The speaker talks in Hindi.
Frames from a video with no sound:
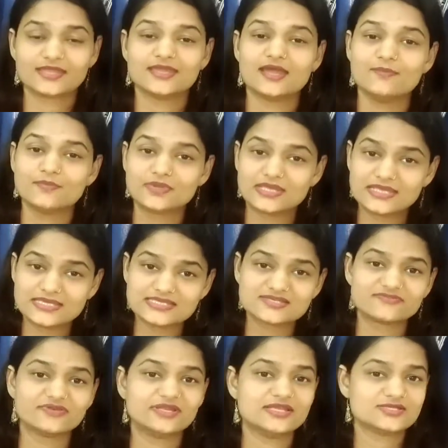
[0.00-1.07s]
कि आप
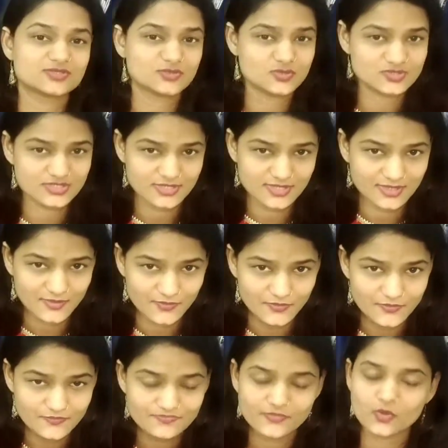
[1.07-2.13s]
किस फीलिंग से गुजर रहे
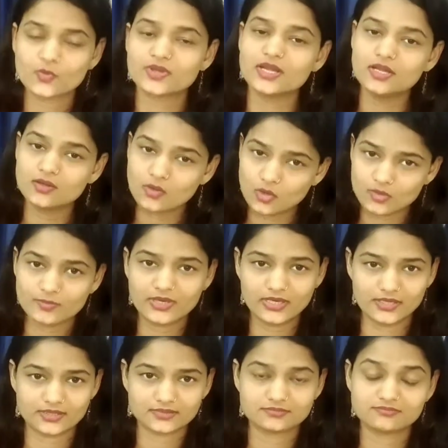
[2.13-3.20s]
हो और ये नॉर्मल
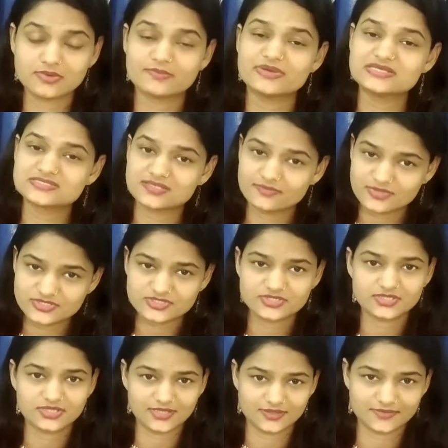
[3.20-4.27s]
है मम्मा
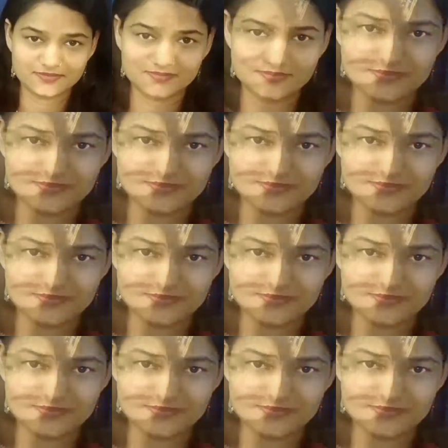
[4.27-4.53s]
समझती है